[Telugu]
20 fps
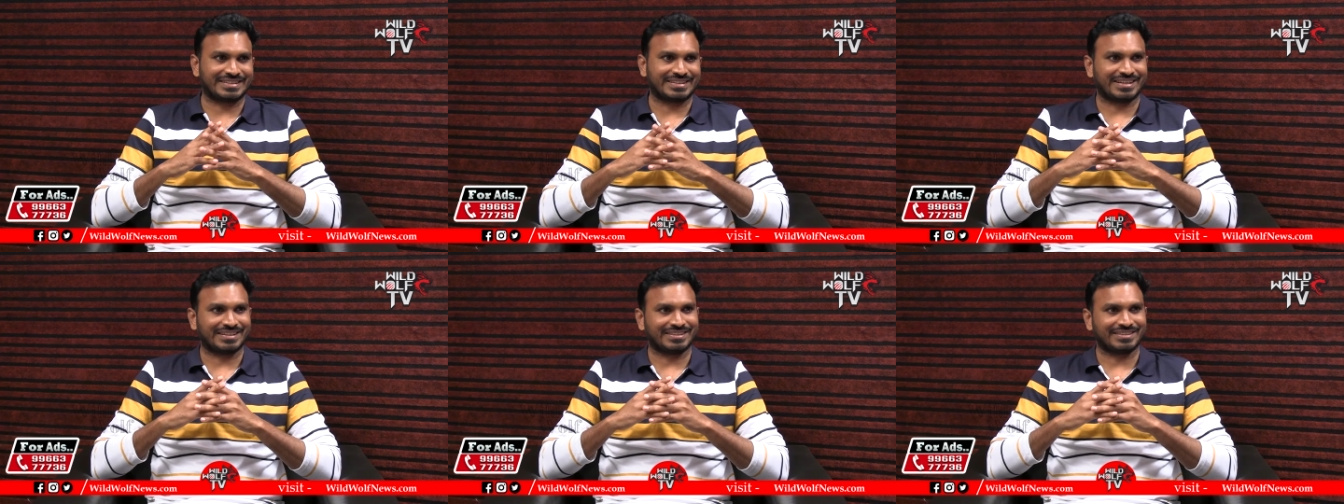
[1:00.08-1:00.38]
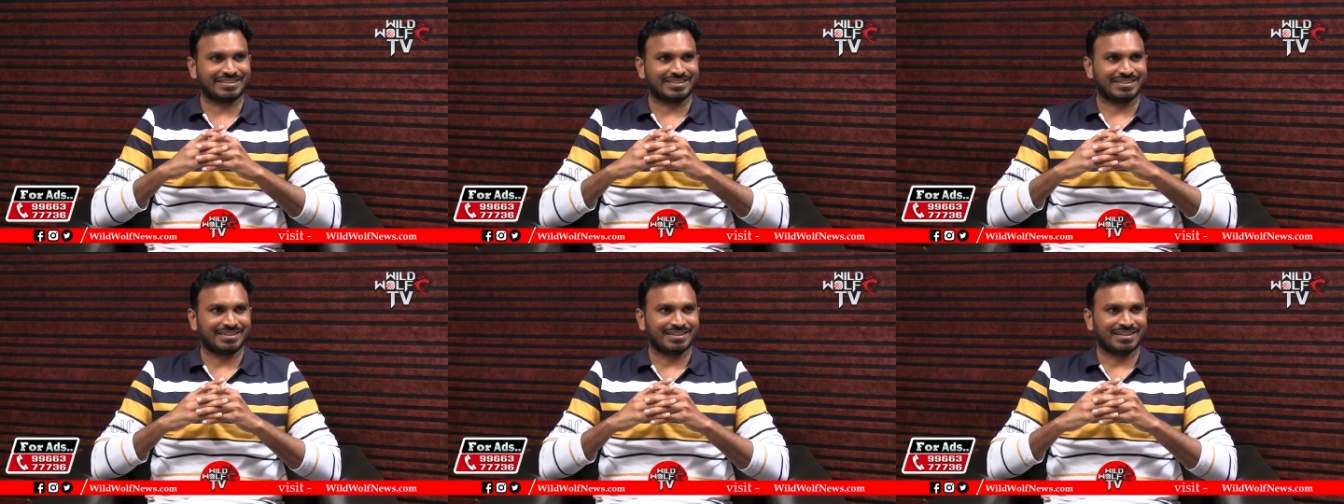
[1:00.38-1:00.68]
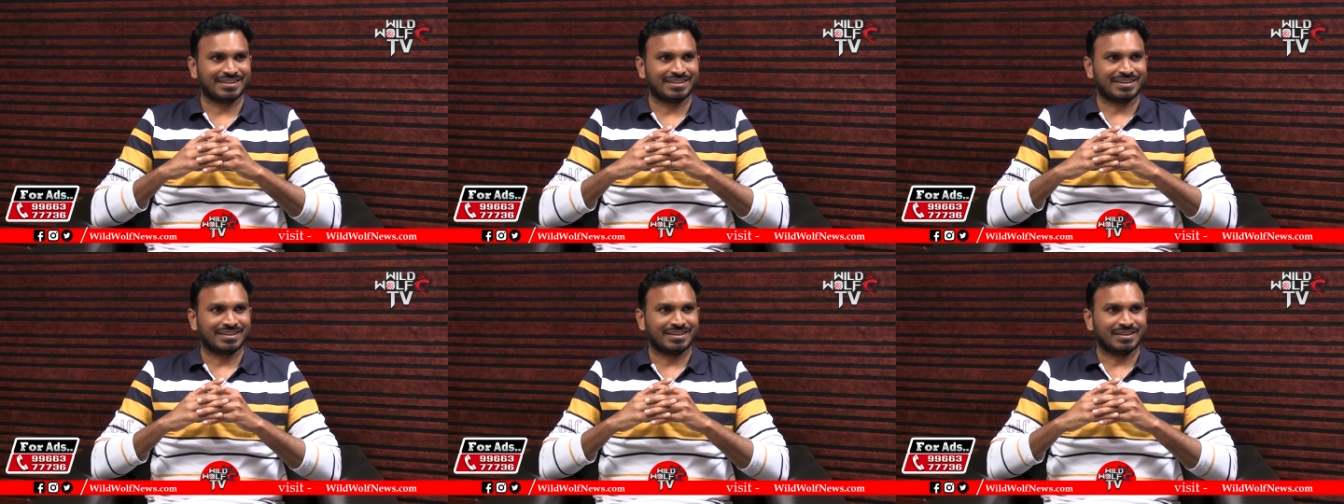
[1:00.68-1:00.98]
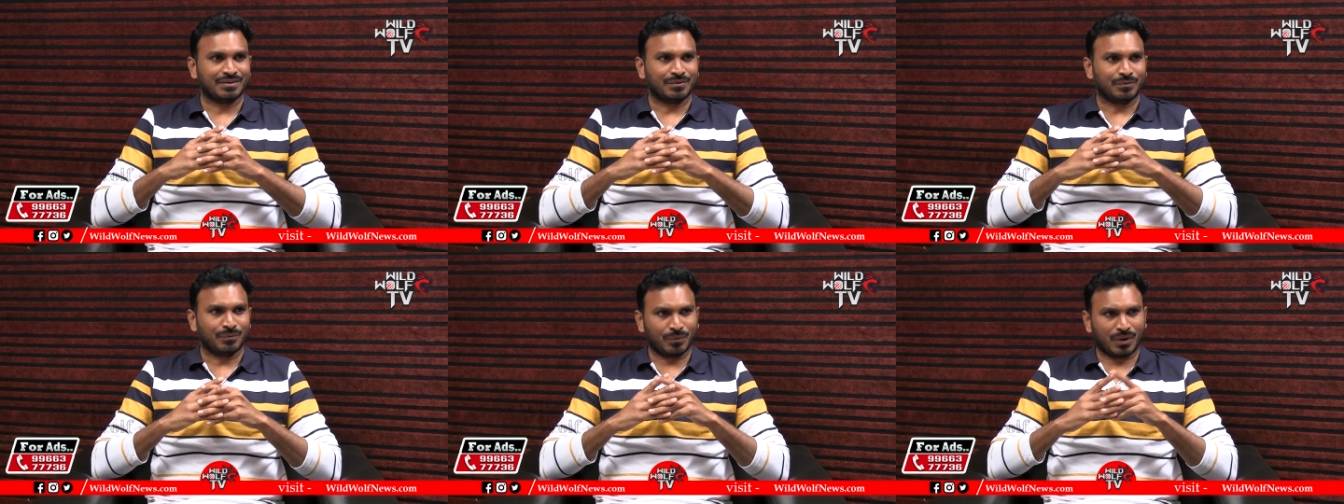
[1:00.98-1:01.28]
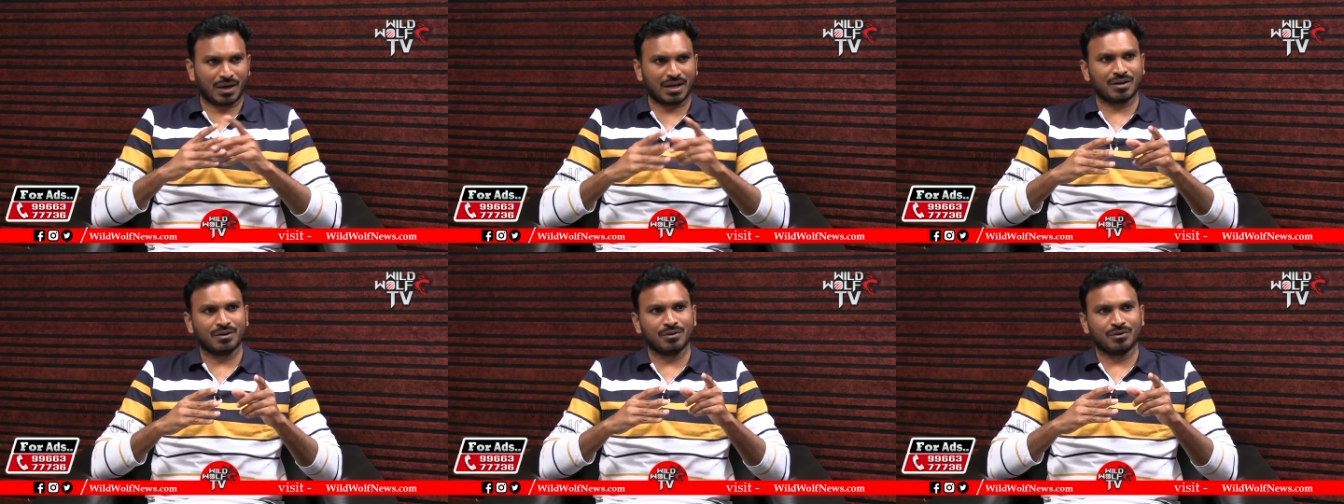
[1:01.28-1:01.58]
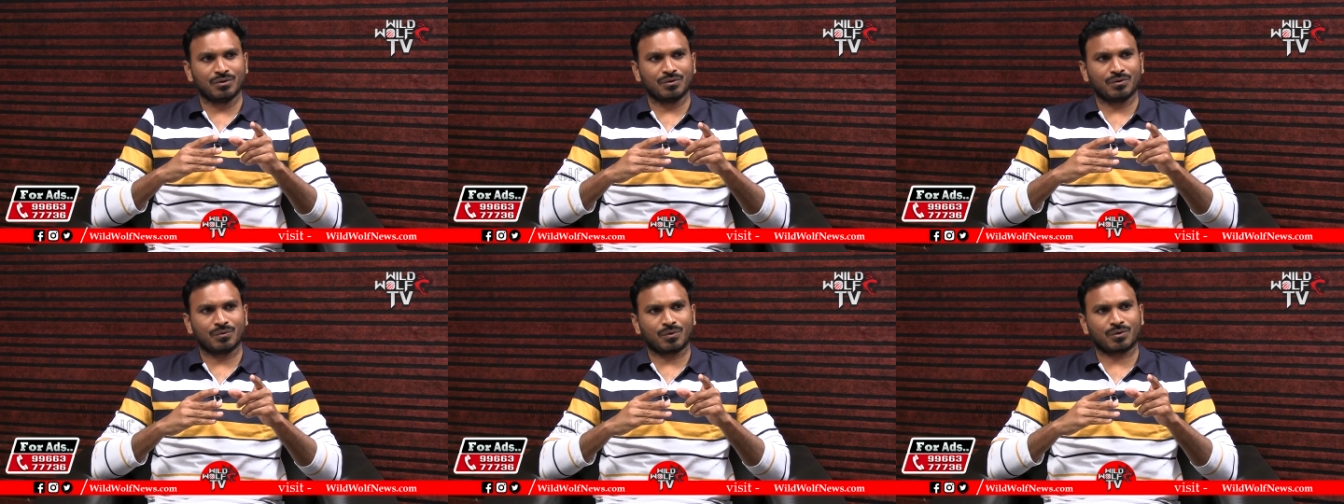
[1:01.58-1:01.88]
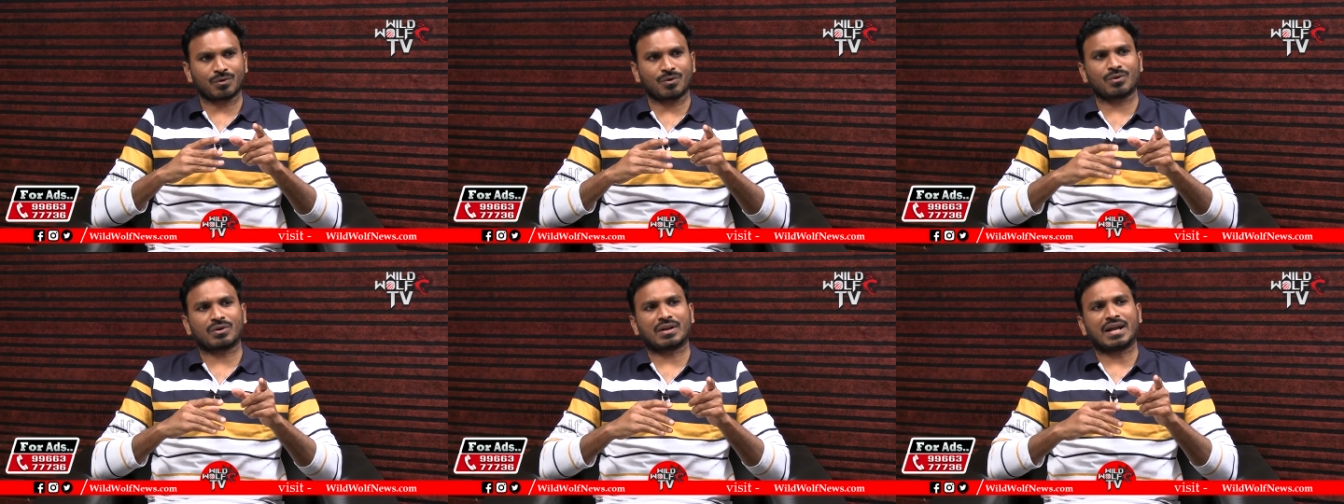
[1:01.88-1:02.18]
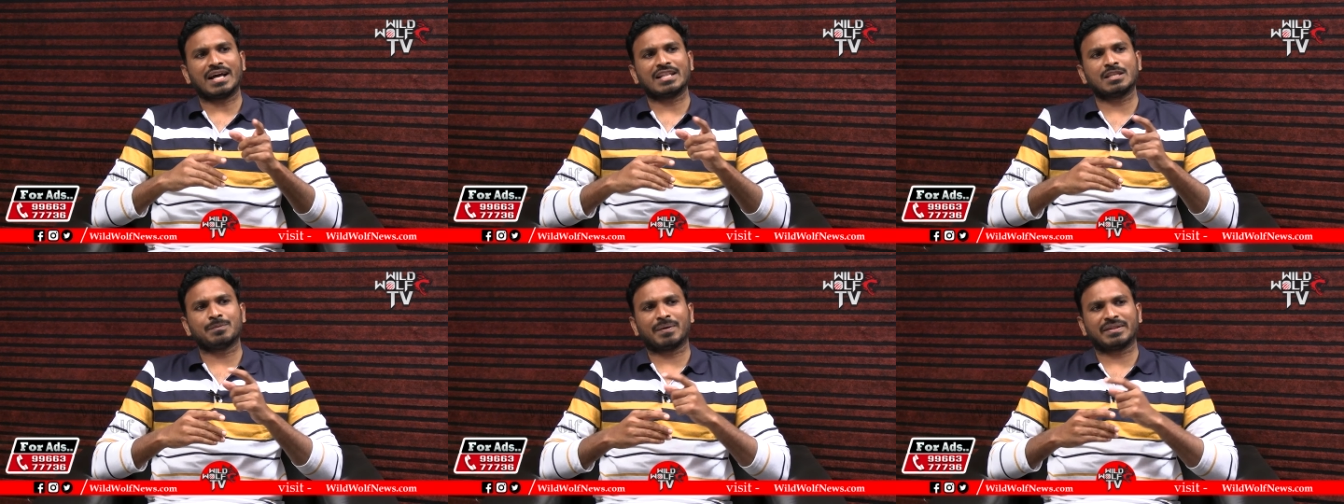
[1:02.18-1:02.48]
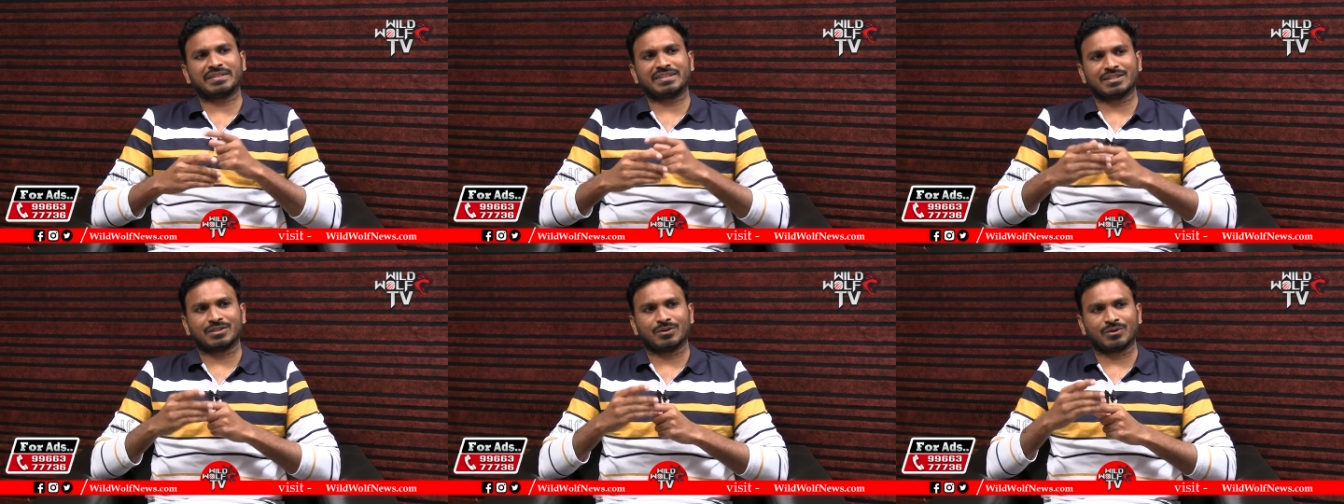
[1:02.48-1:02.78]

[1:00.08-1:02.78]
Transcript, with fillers: చేరాయి వాళ్ళు ఒక్కొక్కరు ఆధిపత్య